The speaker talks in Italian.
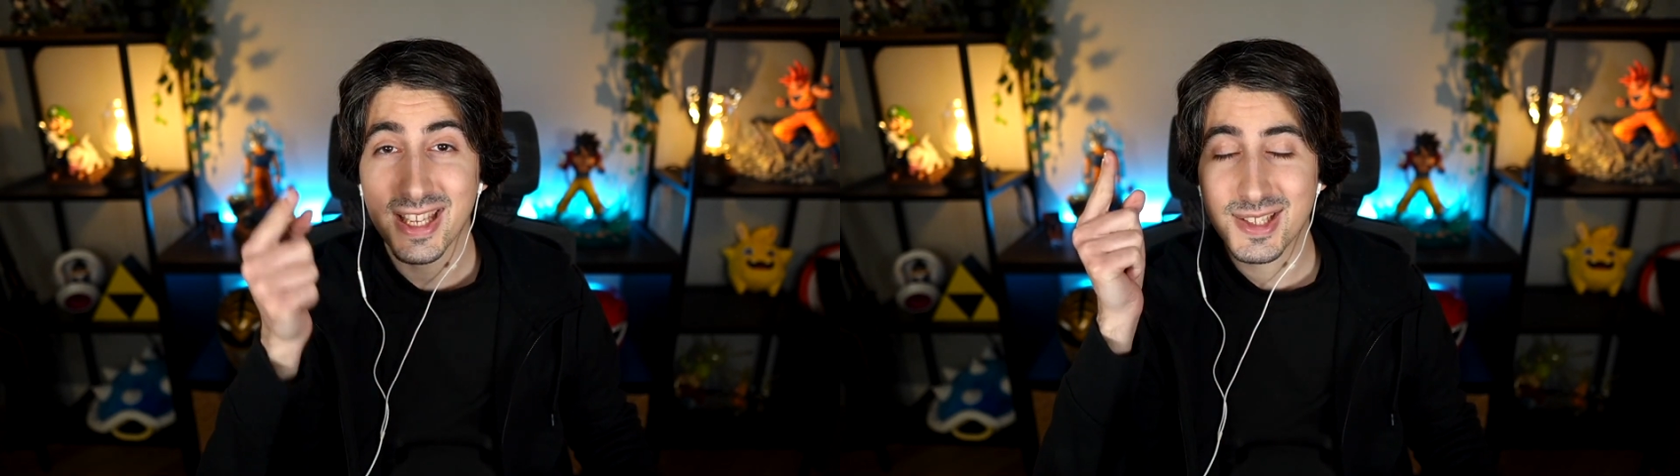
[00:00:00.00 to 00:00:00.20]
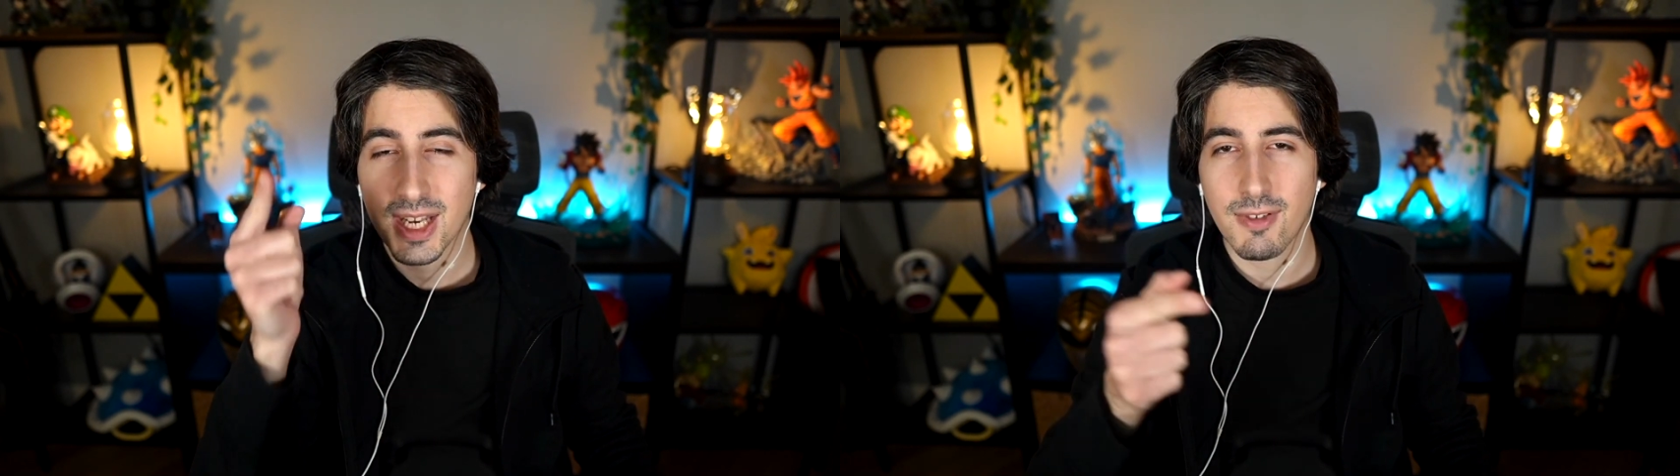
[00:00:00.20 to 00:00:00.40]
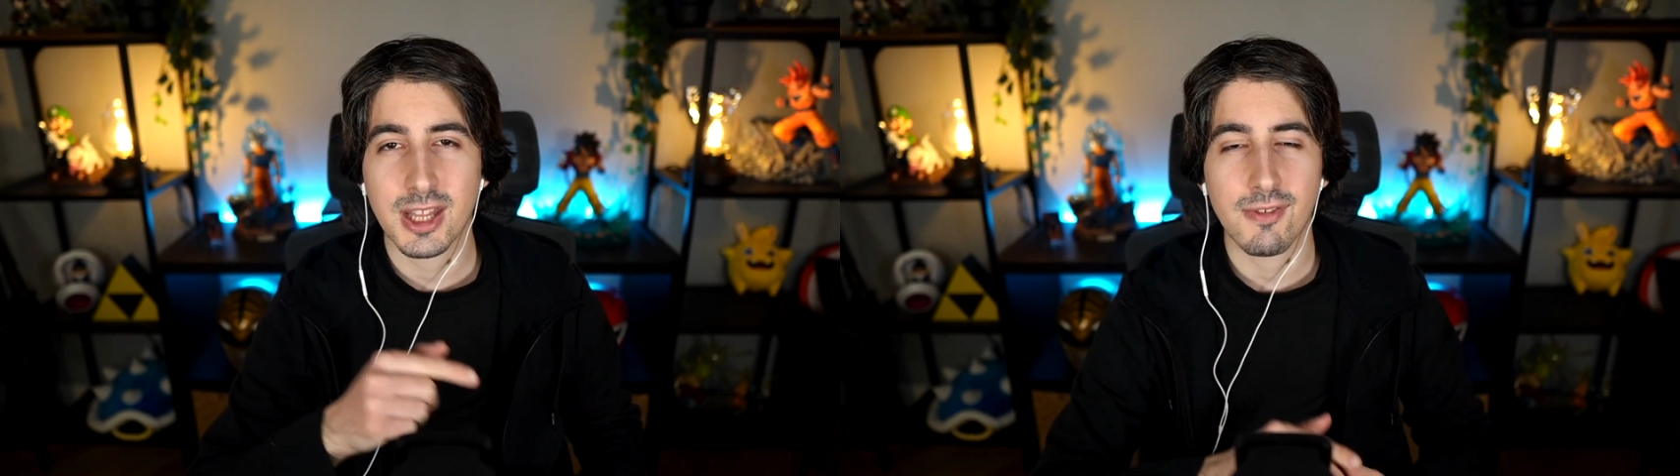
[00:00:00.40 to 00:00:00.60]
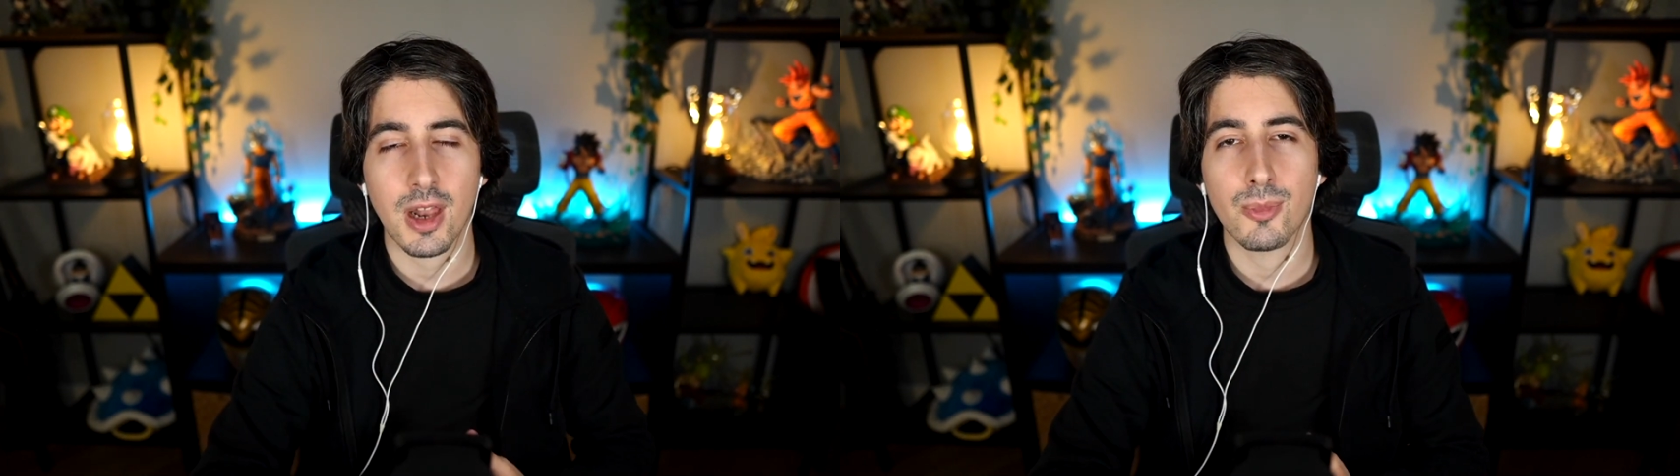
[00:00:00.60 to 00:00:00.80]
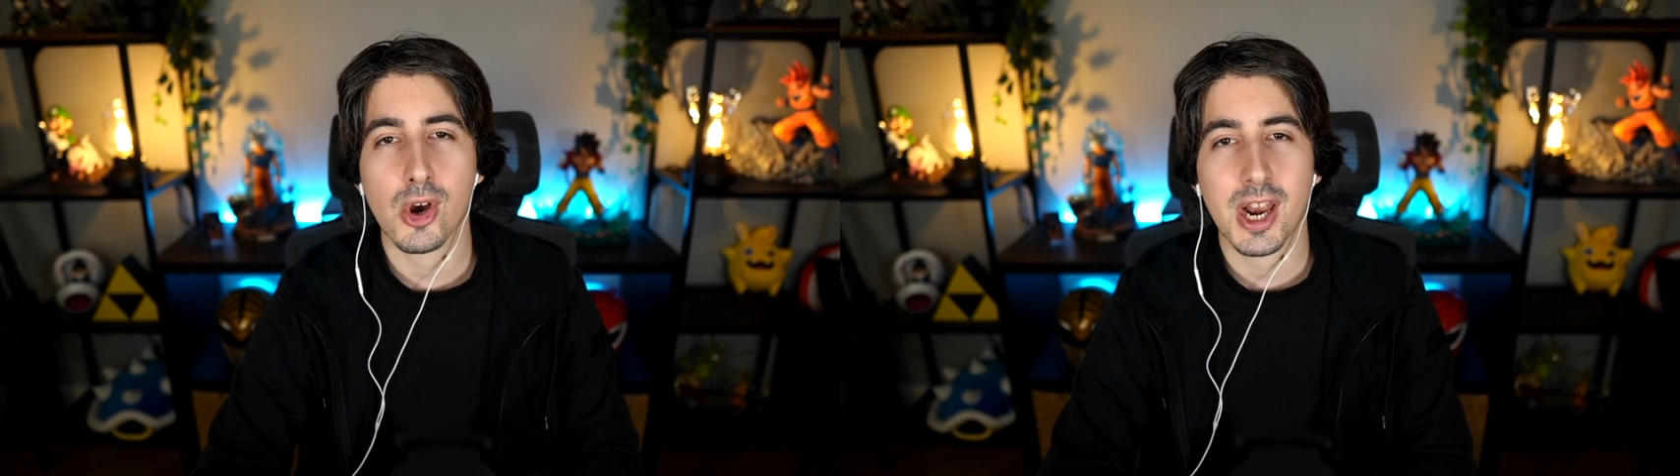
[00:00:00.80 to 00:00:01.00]
iscrivetevi
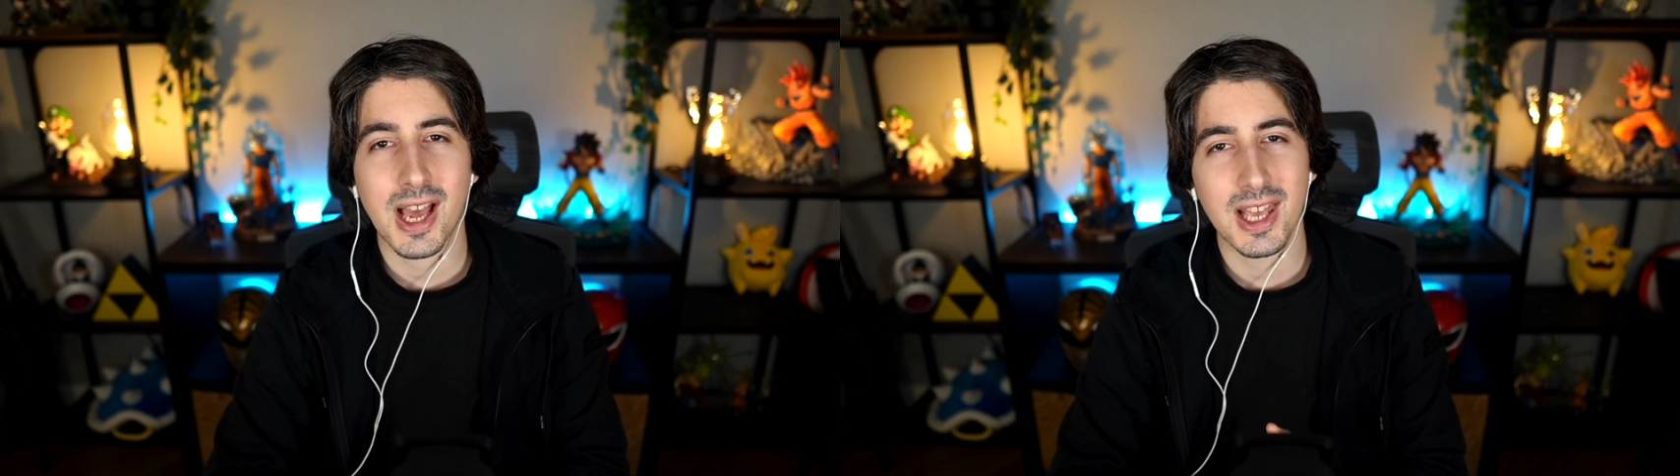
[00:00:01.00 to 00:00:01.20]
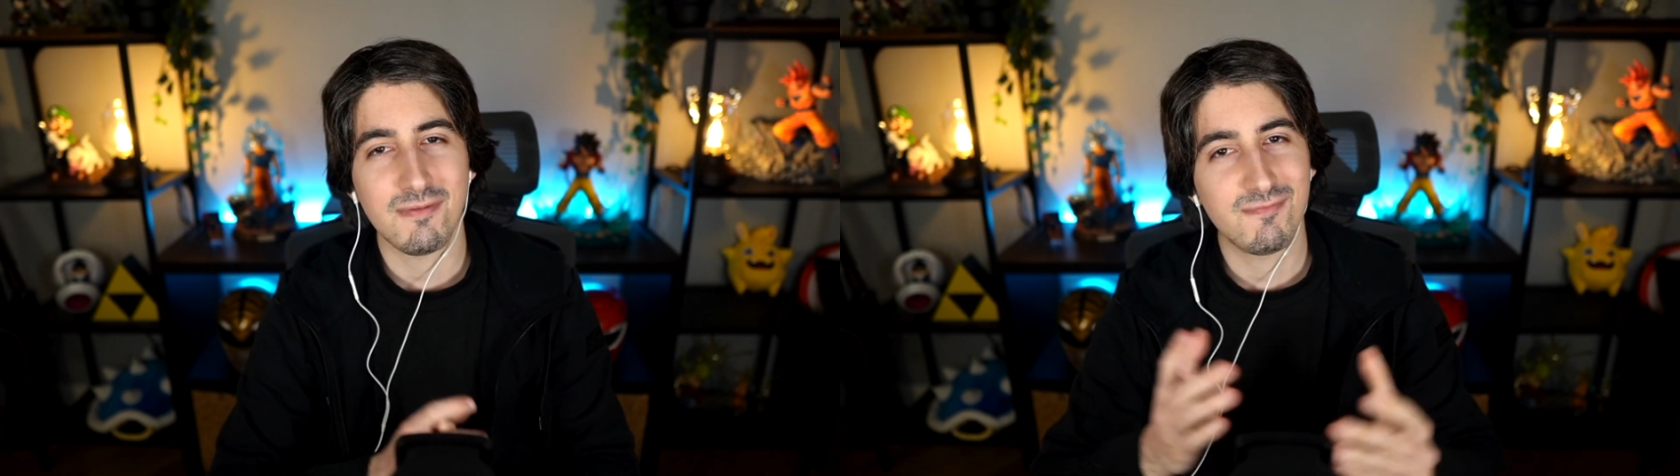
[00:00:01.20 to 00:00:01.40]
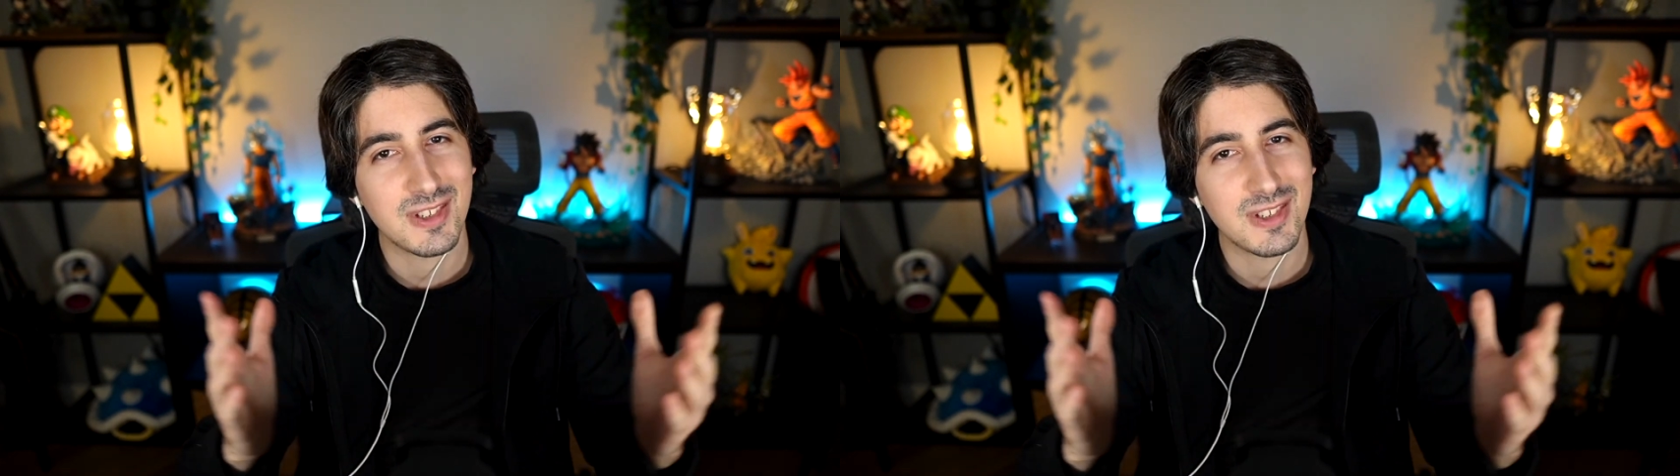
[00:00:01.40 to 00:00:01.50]
al mio canale,